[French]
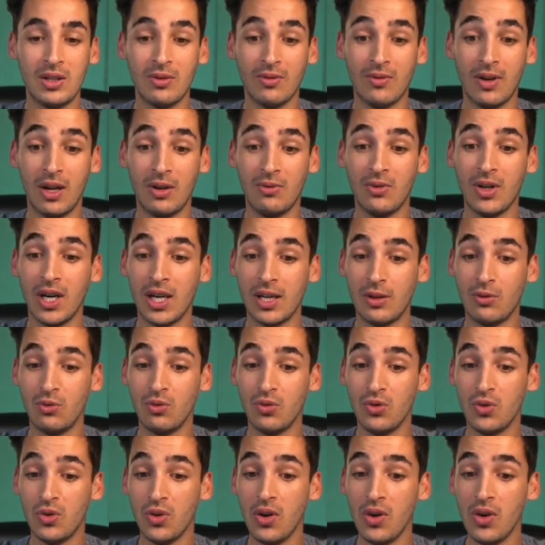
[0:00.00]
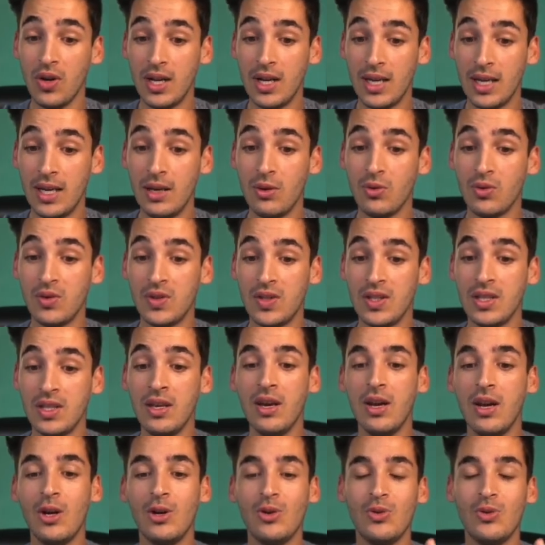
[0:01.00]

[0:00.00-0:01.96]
on va le voir, est tout seul et aussi